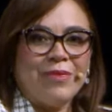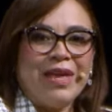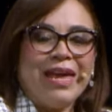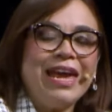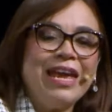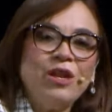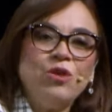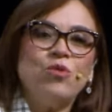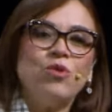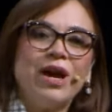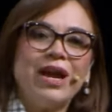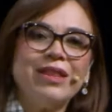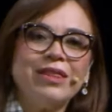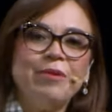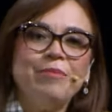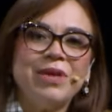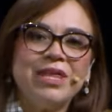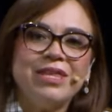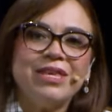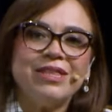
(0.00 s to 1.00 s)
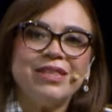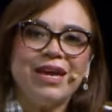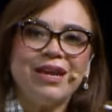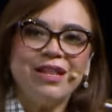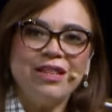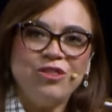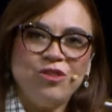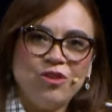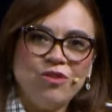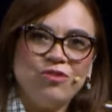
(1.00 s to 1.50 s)
En lugar de meditar
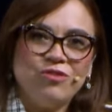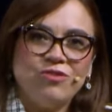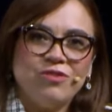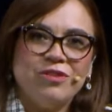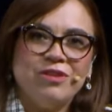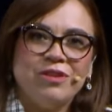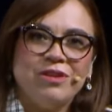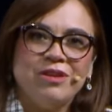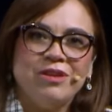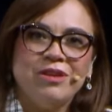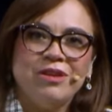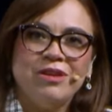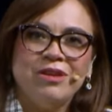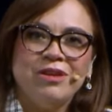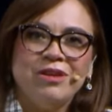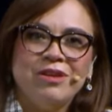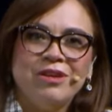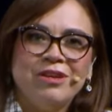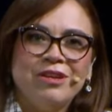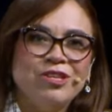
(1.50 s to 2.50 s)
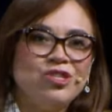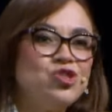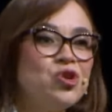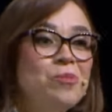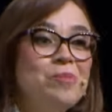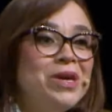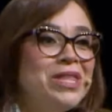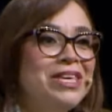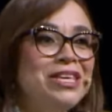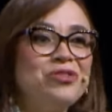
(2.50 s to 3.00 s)
en Dios, yo
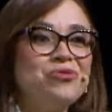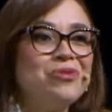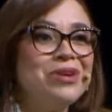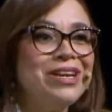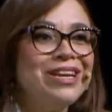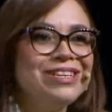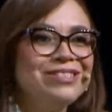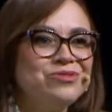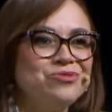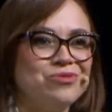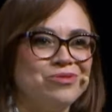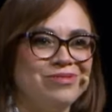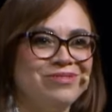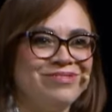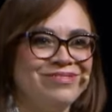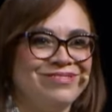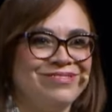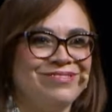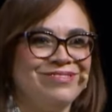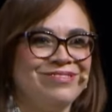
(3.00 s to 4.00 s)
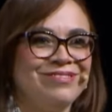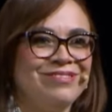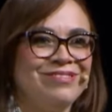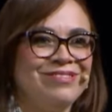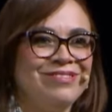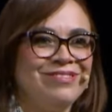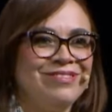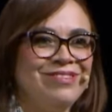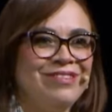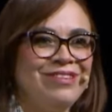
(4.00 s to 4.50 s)
medito en esto.
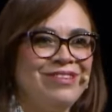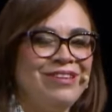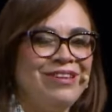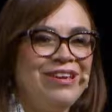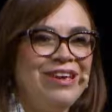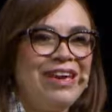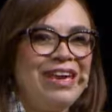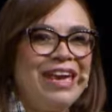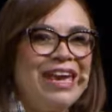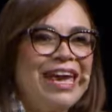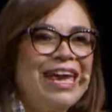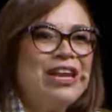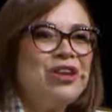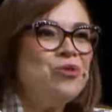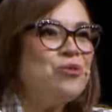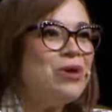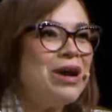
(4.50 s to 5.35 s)
En